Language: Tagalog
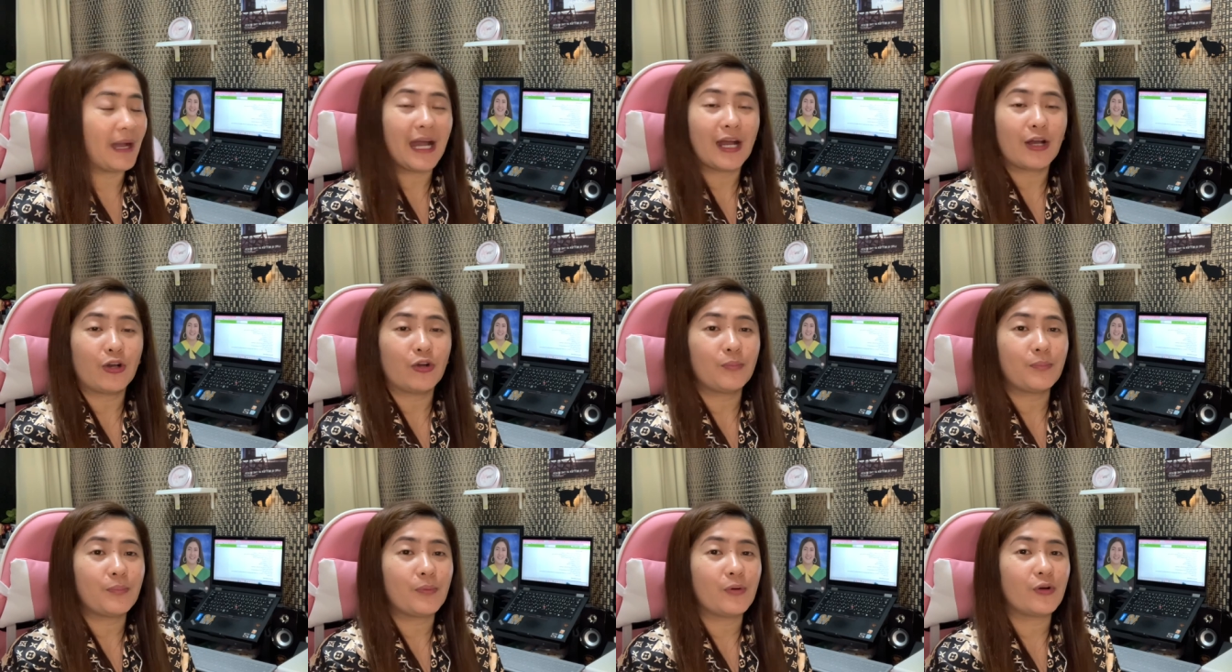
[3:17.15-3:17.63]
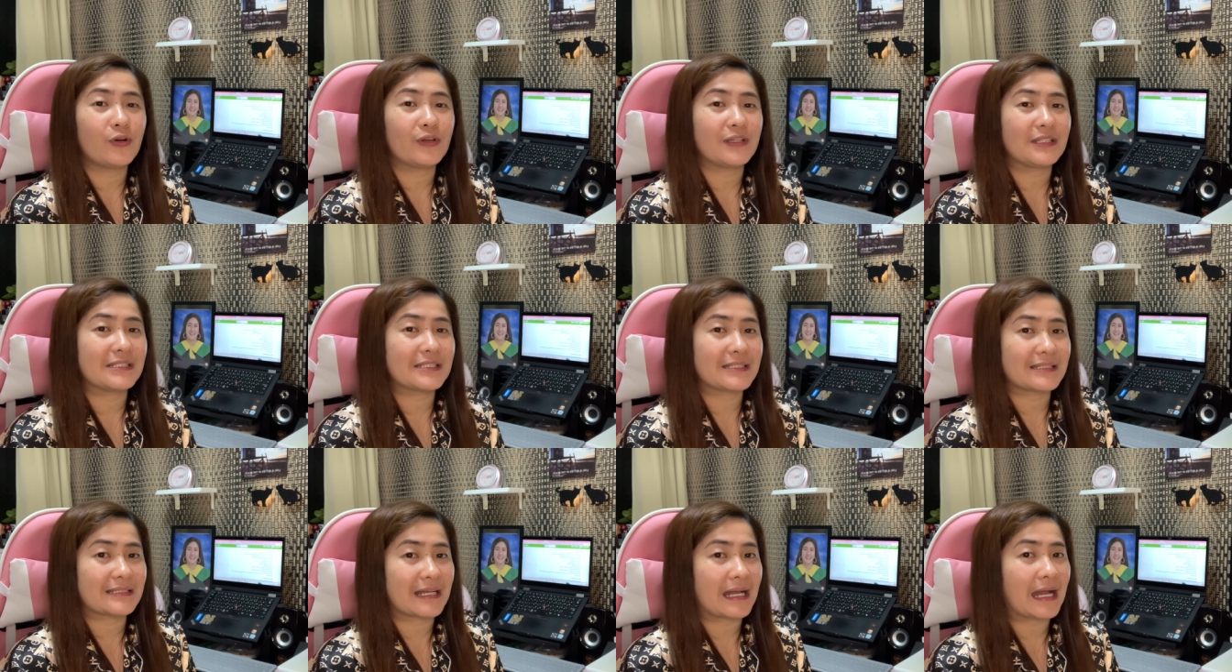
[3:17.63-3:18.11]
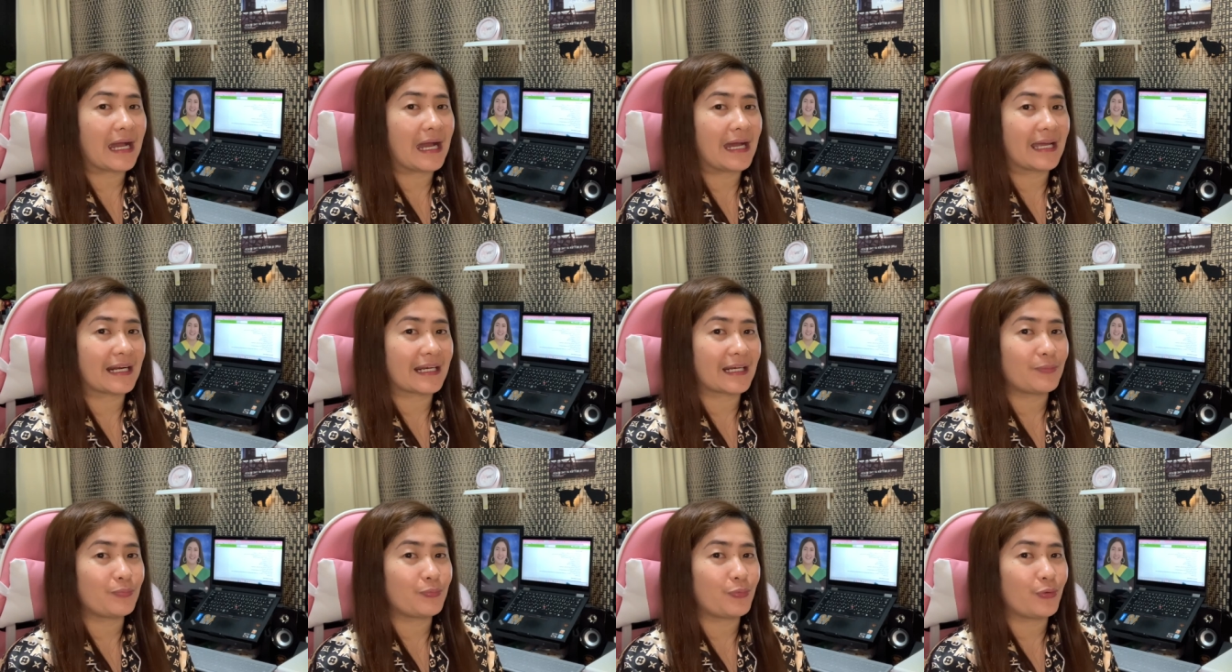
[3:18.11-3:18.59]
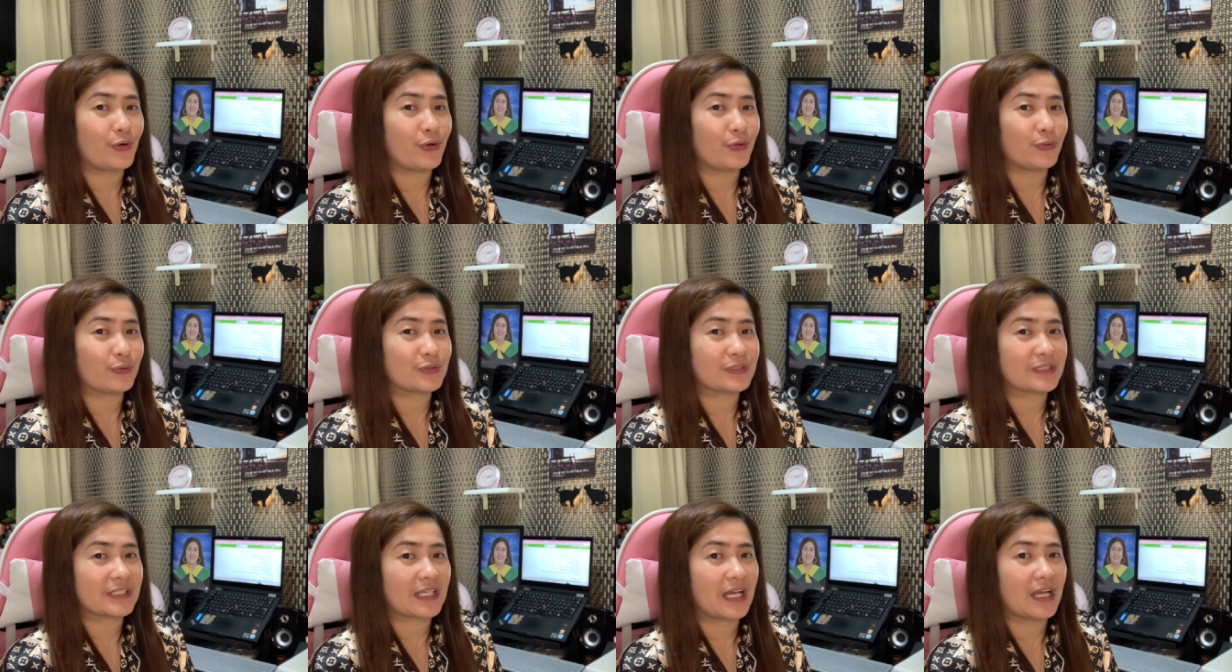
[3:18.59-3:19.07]
Ako po is nag-aral po ako
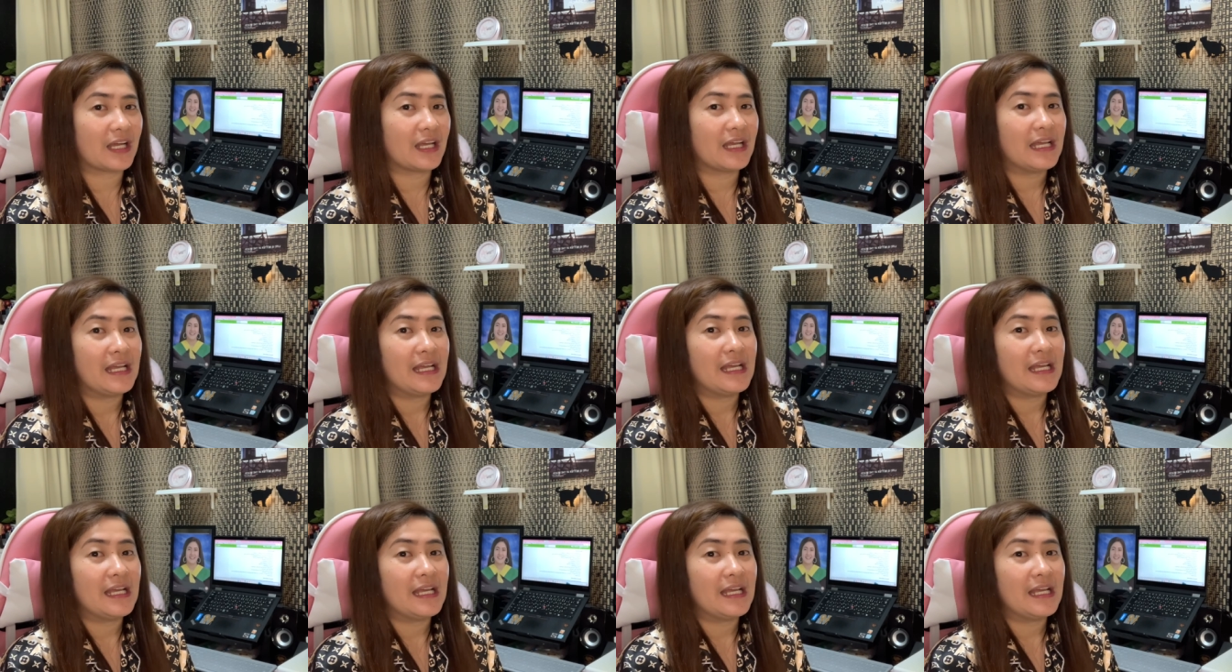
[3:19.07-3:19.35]
sa